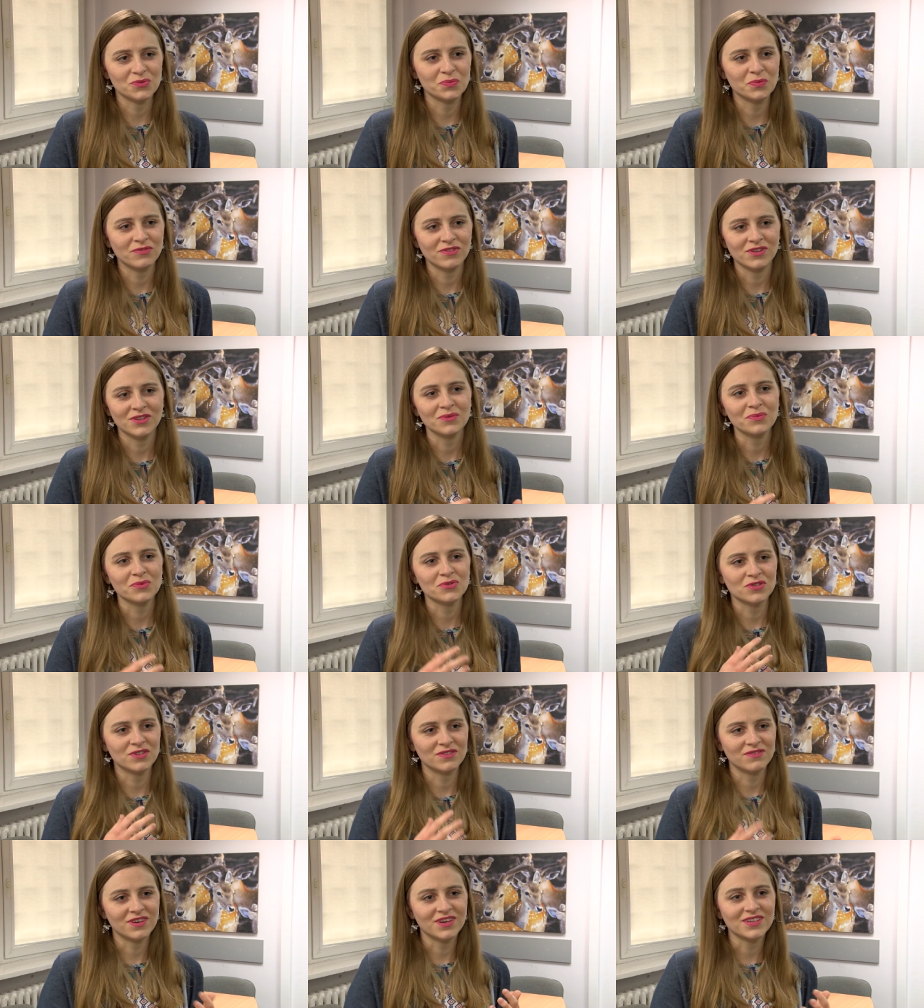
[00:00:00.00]
bo wiadomo, że
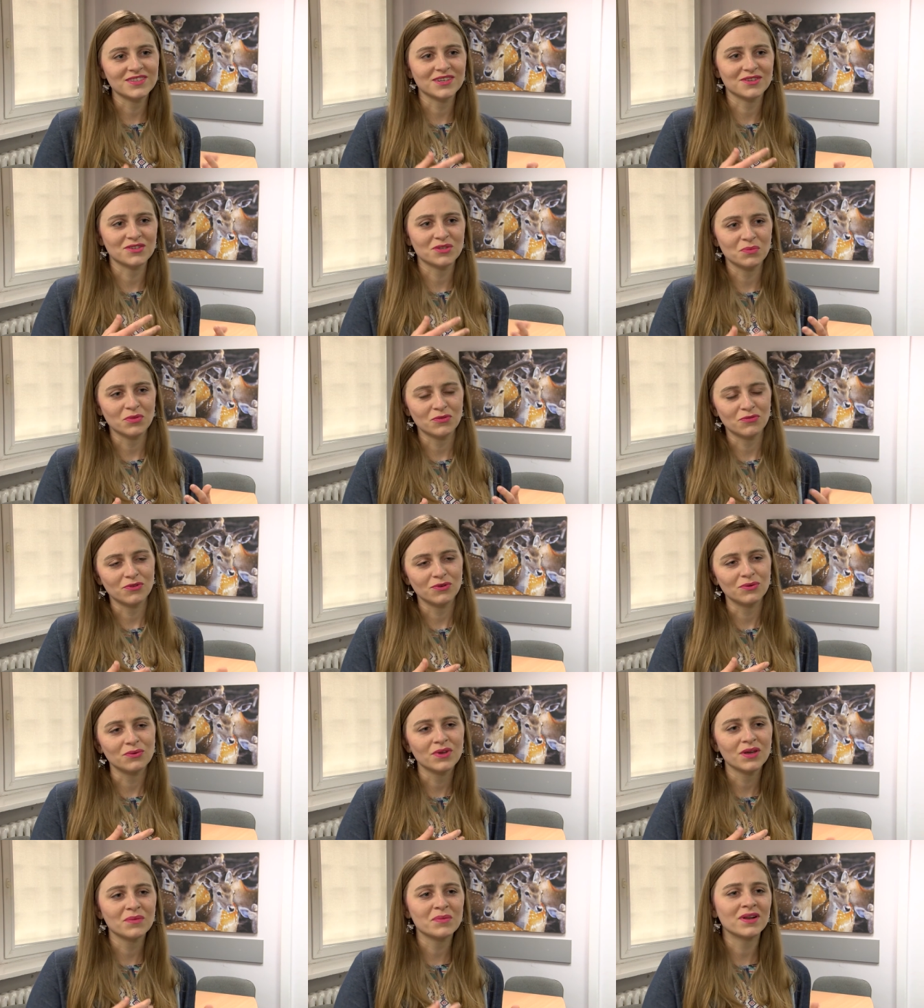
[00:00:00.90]
na wakacjach sobie
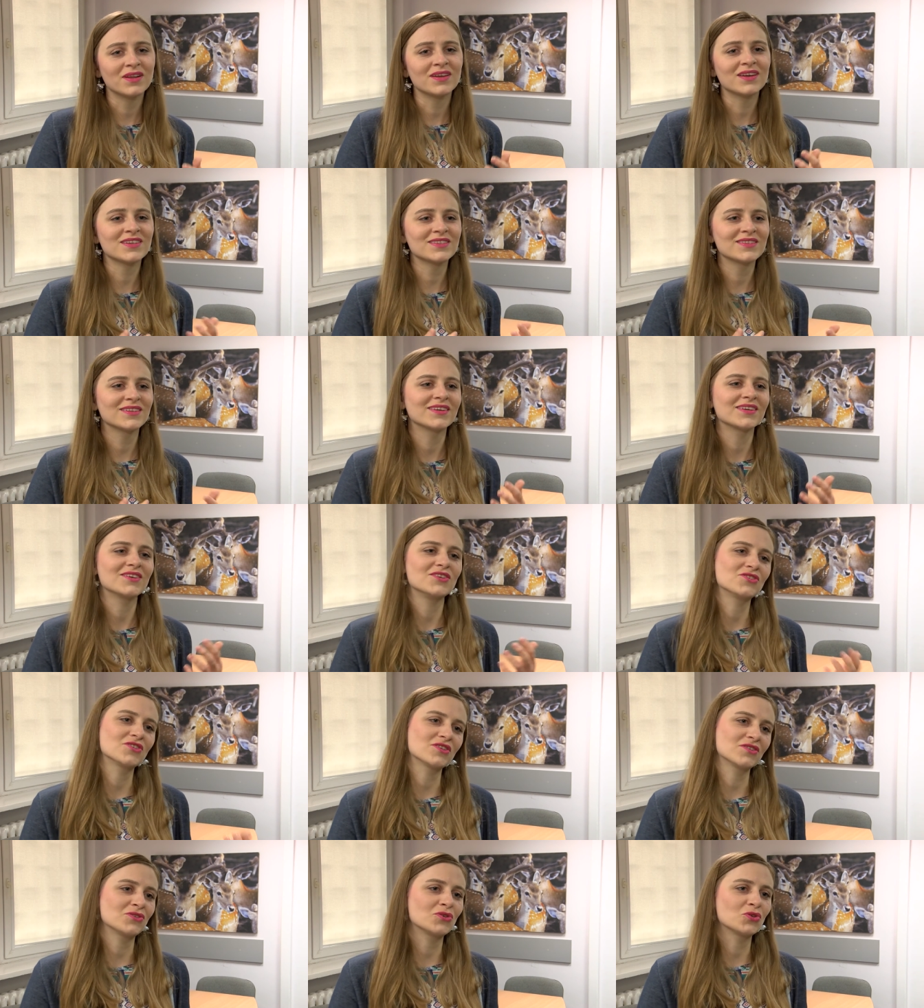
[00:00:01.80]
folgujemy, ale raz na jakiś
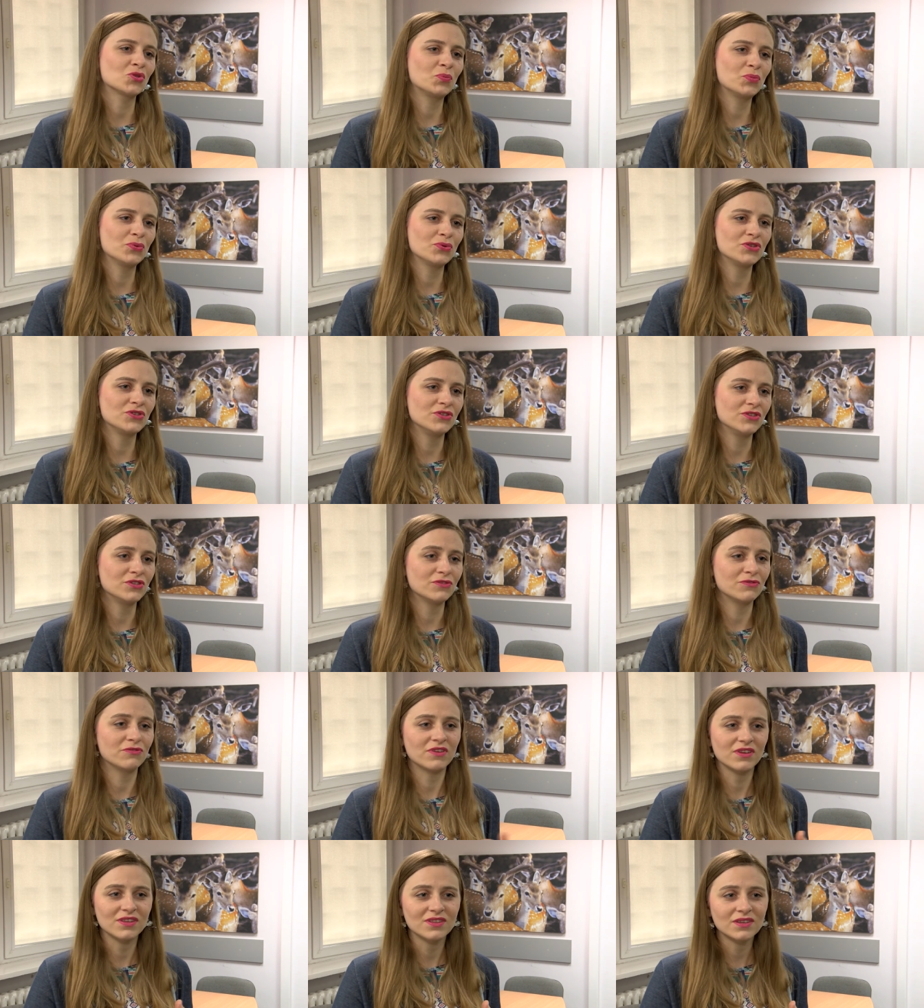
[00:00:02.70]
czas odpuścić
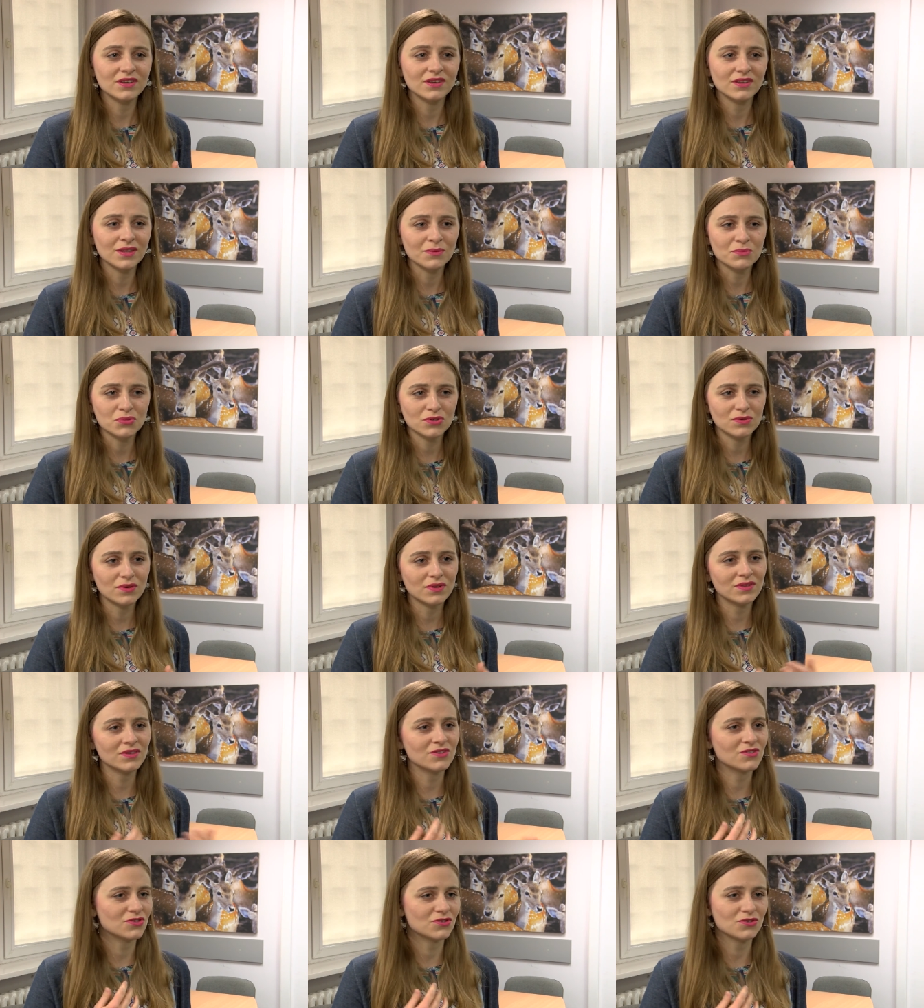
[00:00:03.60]
frytki na przykład
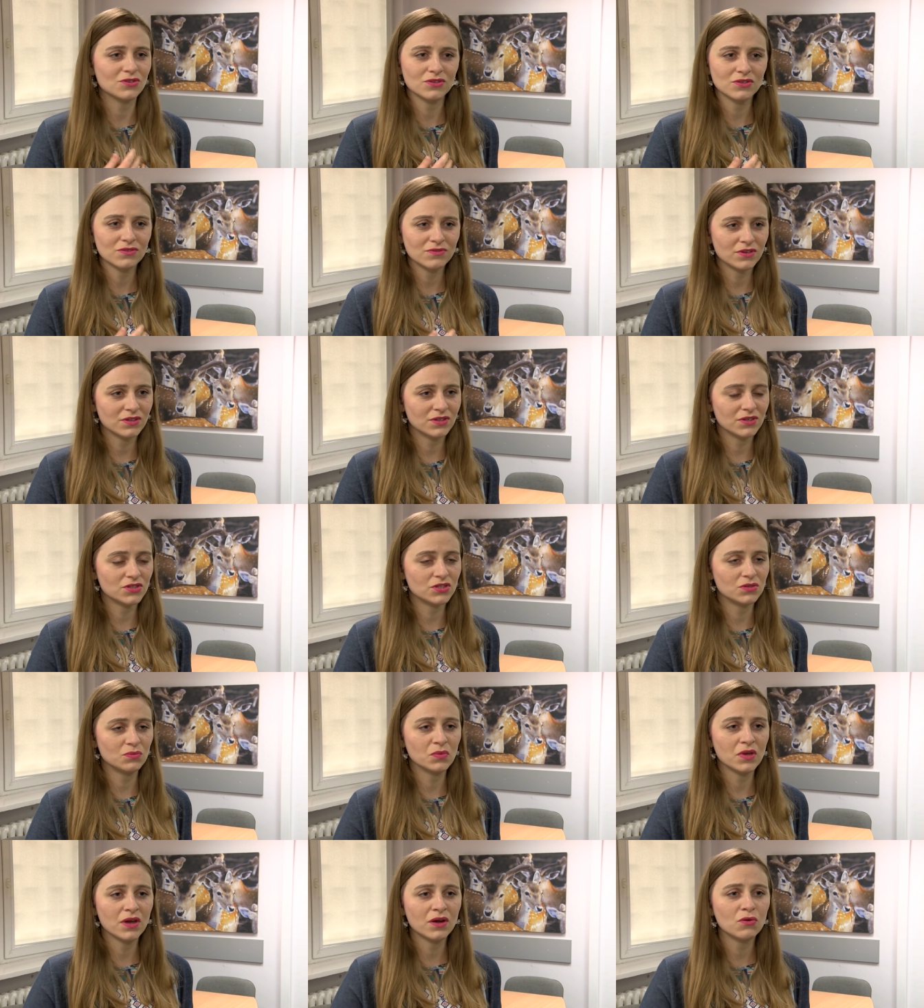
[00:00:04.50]
na rzecz gotowanych
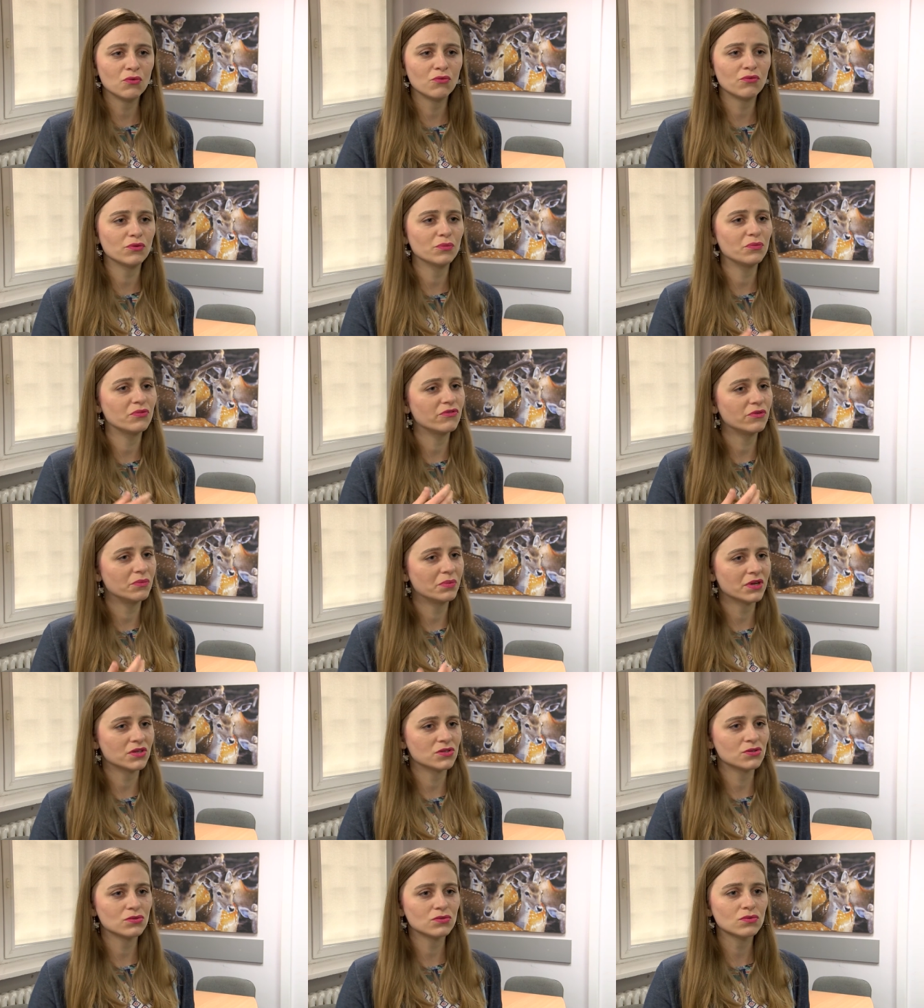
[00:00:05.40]
ziemniaków lub
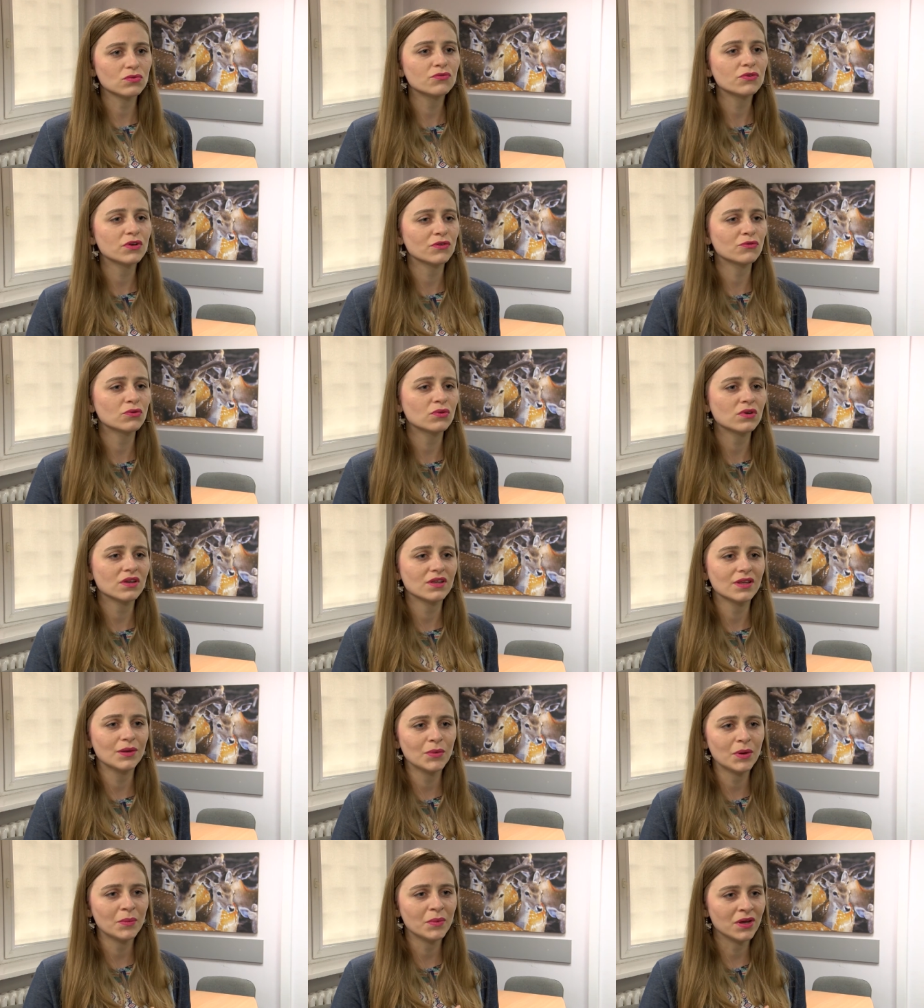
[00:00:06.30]
wybrać surówkę, w której
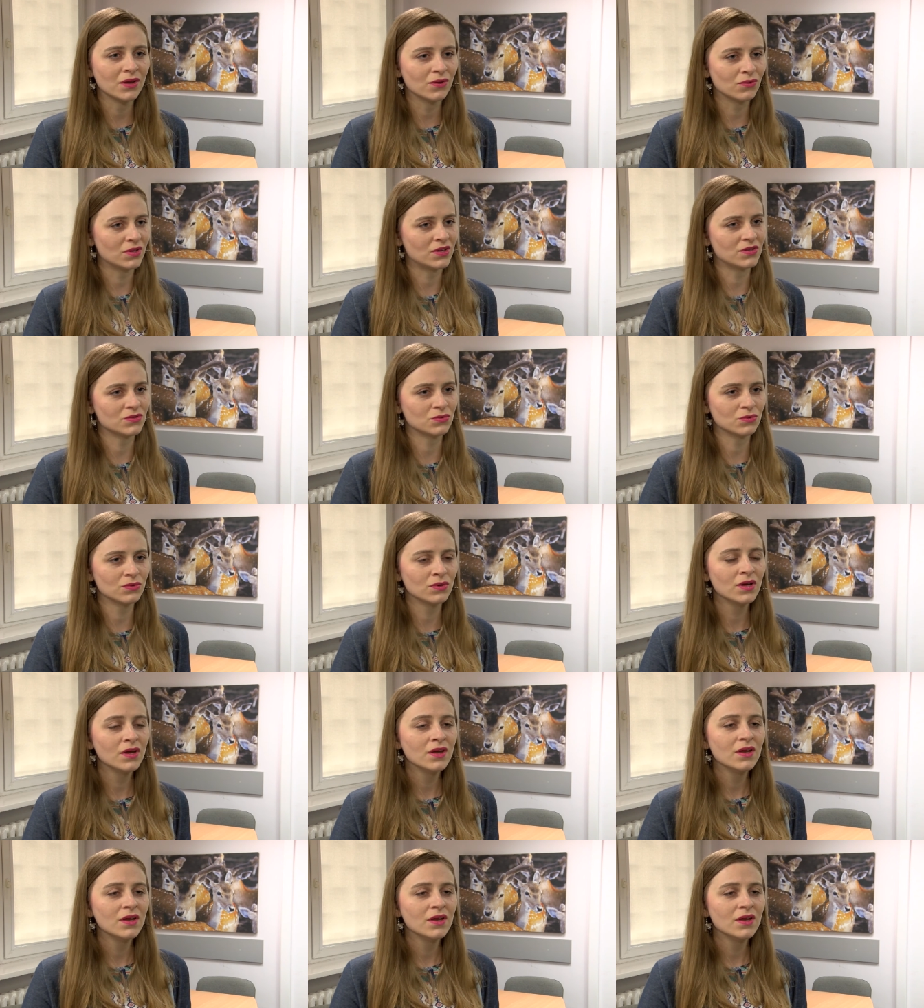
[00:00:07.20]
nie ma majonezu,